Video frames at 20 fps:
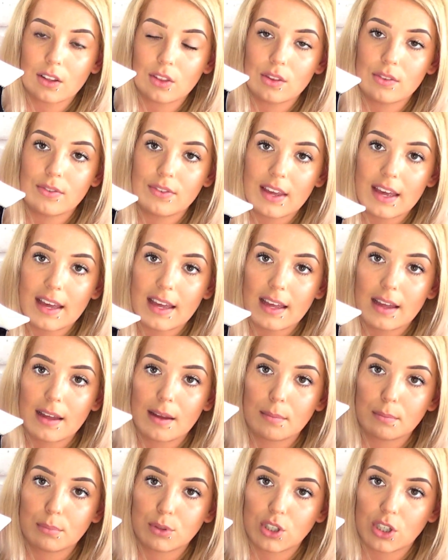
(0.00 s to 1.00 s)
dwie
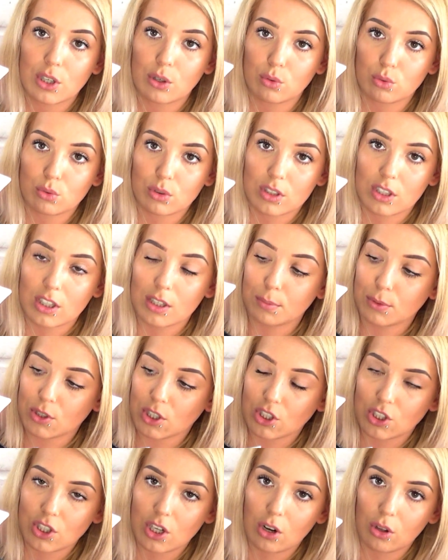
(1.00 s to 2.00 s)
przegródki
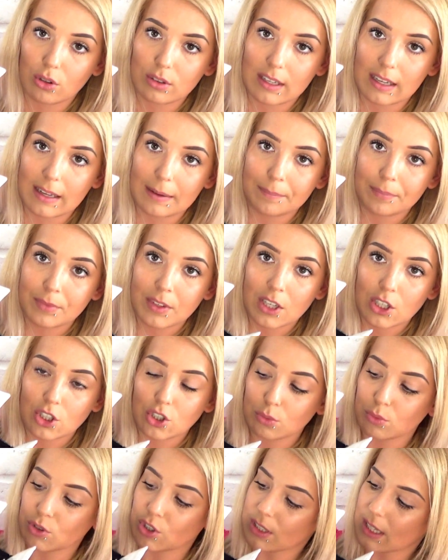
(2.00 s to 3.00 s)
przedzielone
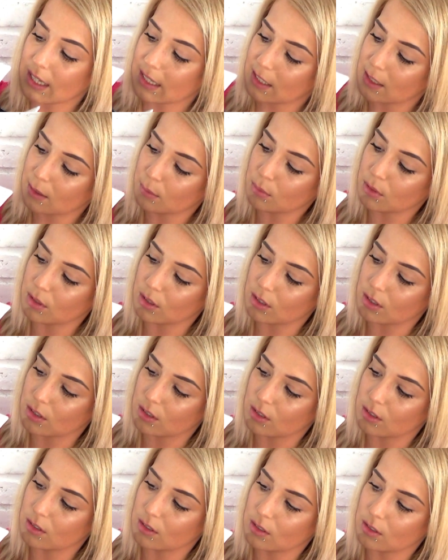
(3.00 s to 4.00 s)
czymś takim, e,
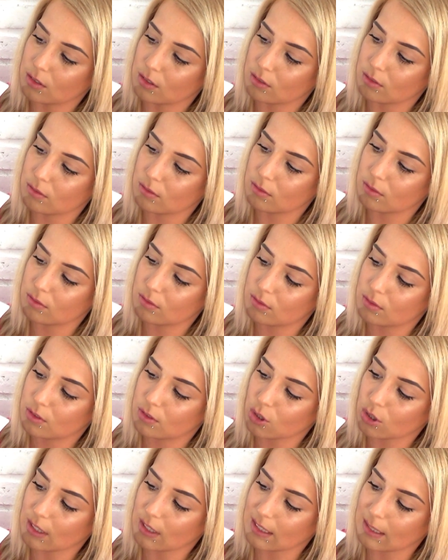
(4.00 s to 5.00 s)

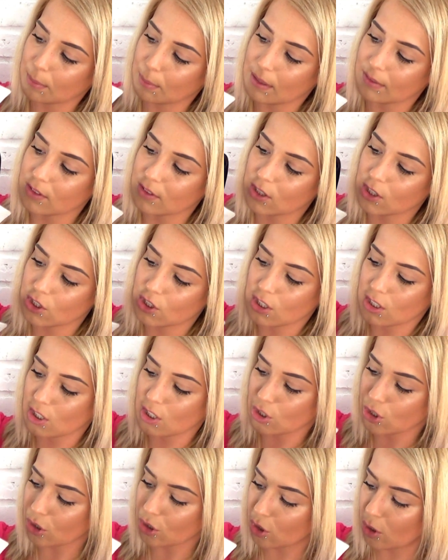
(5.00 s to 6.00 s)
co tak naprawdę też jest
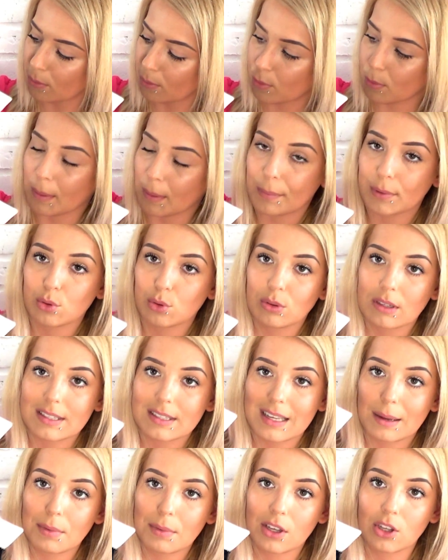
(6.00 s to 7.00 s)
kieszonką, bo mamy tutaj
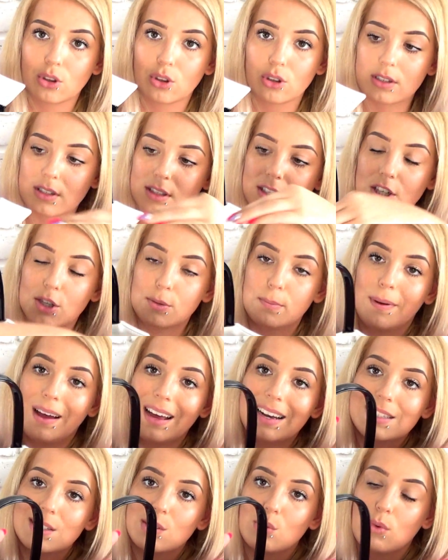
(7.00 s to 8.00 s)
zamek i to jest też
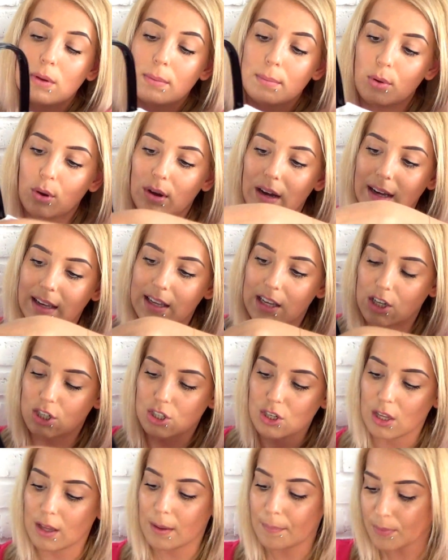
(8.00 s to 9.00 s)
bardzo głęboka
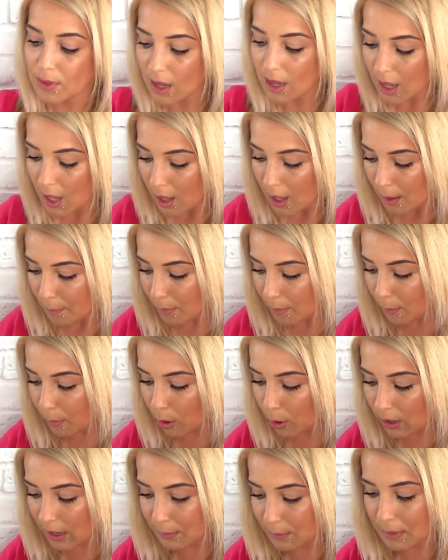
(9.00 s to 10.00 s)
kieszeń. Po
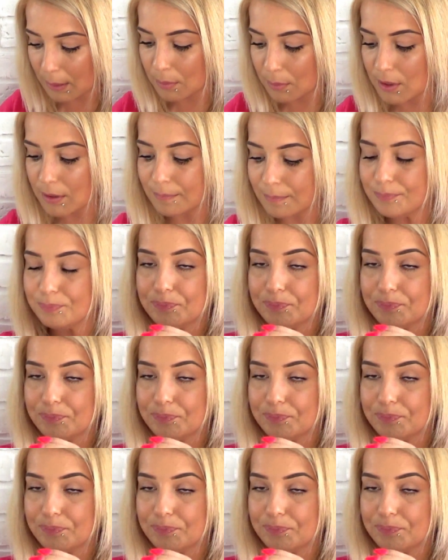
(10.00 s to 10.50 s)
bokach mamy